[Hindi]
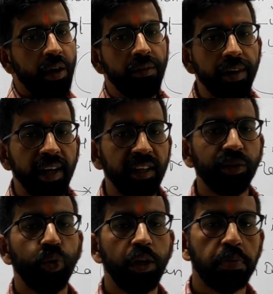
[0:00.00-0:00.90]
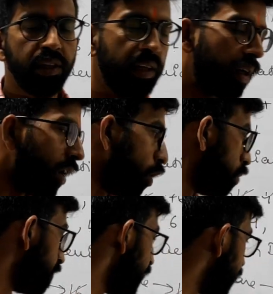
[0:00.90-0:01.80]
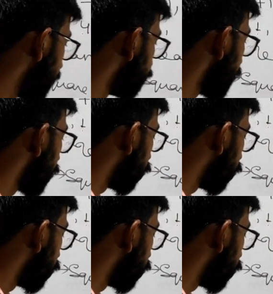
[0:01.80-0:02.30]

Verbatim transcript: वेरिएंस को रिप्रेजेंट कर रहा हूँ मैं वी से तो